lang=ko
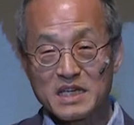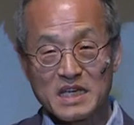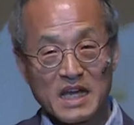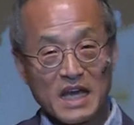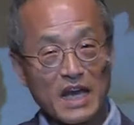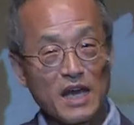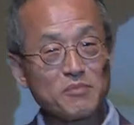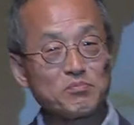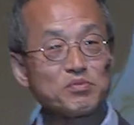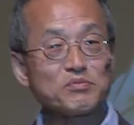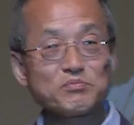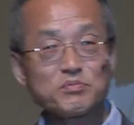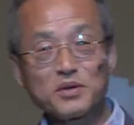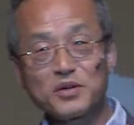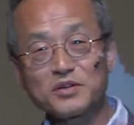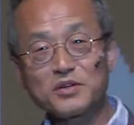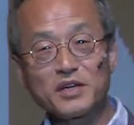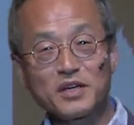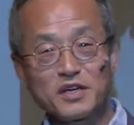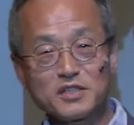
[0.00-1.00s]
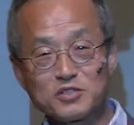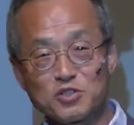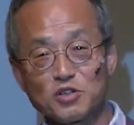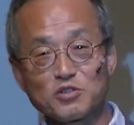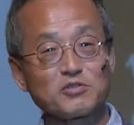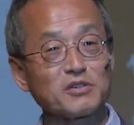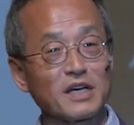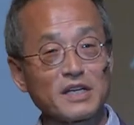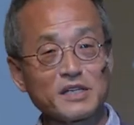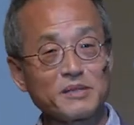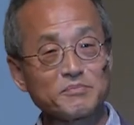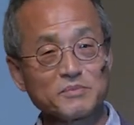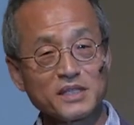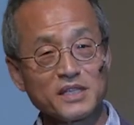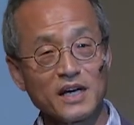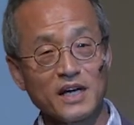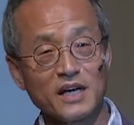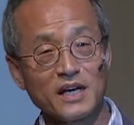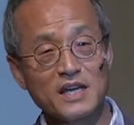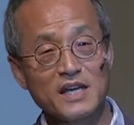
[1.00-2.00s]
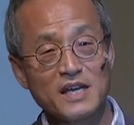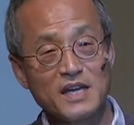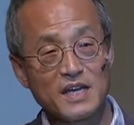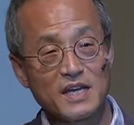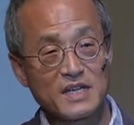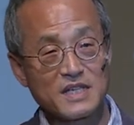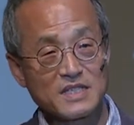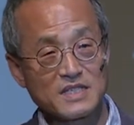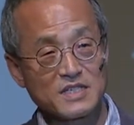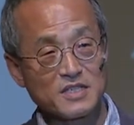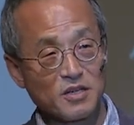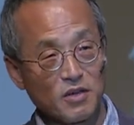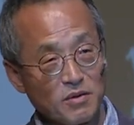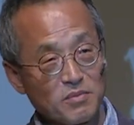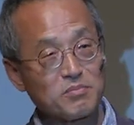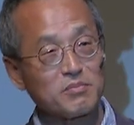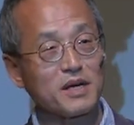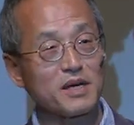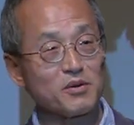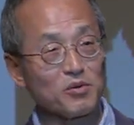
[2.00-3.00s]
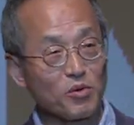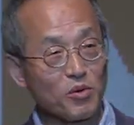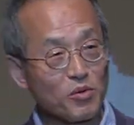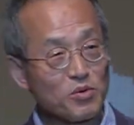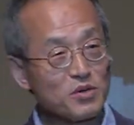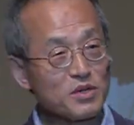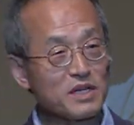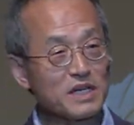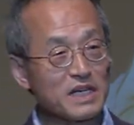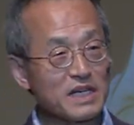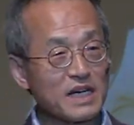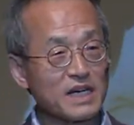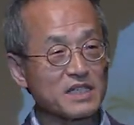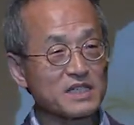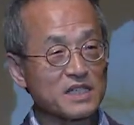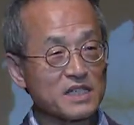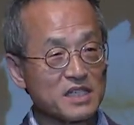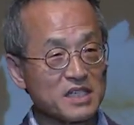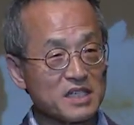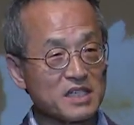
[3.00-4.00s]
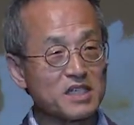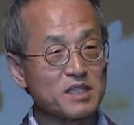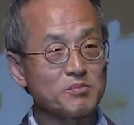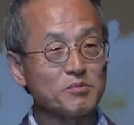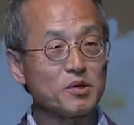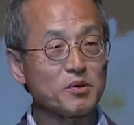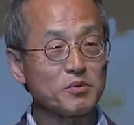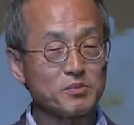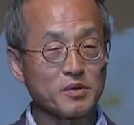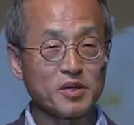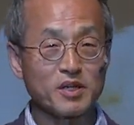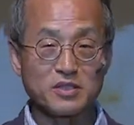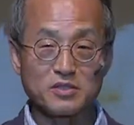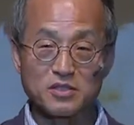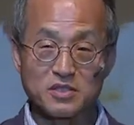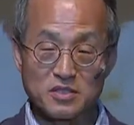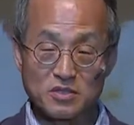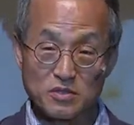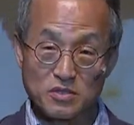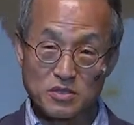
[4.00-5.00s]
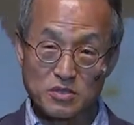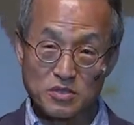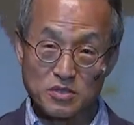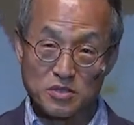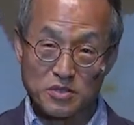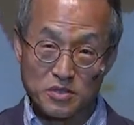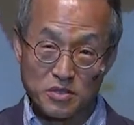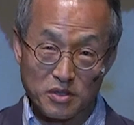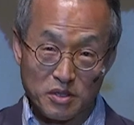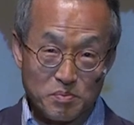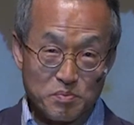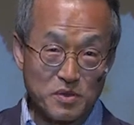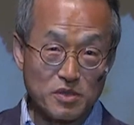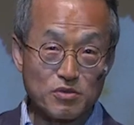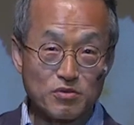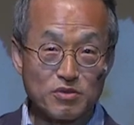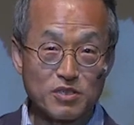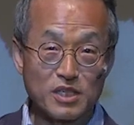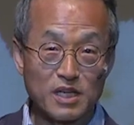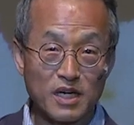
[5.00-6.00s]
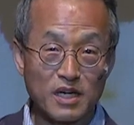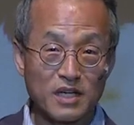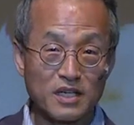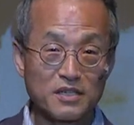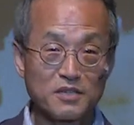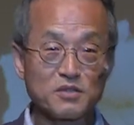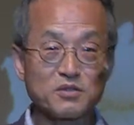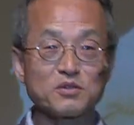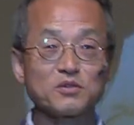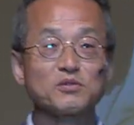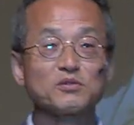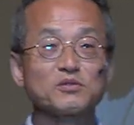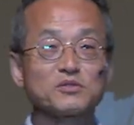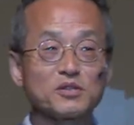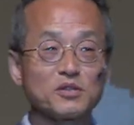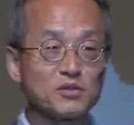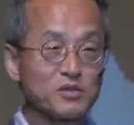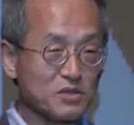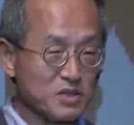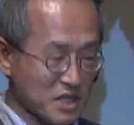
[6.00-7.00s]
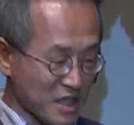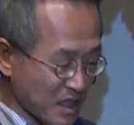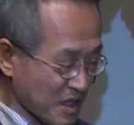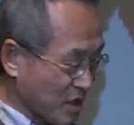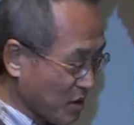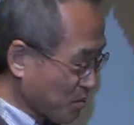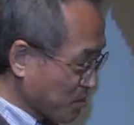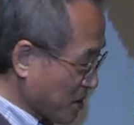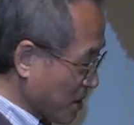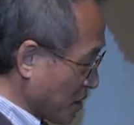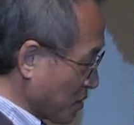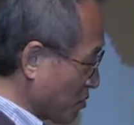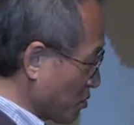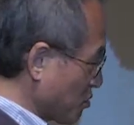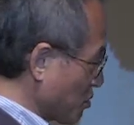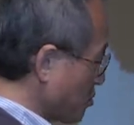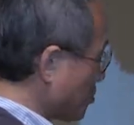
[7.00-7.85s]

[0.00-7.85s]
개품평회 저를 가랍니다. 정말 온갖 기기묘묘한 저게 비둘기야? 그런 것들이 거기 다 나옵니다. 여기도